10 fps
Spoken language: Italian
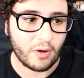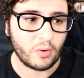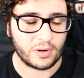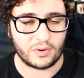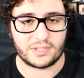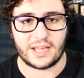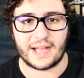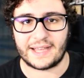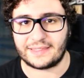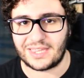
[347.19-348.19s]
o una cosa
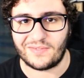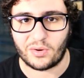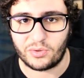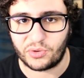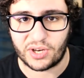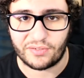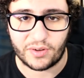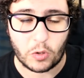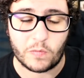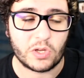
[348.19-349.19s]
cattiva continuare a
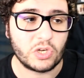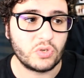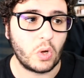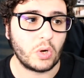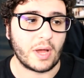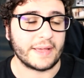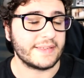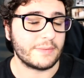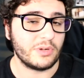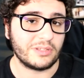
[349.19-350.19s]
fare dei video al giorno, anche
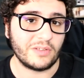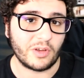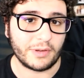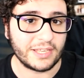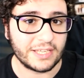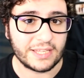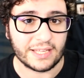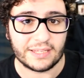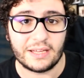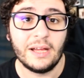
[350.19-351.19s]
se molti di voi me li
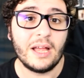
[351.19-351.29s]
chiedete,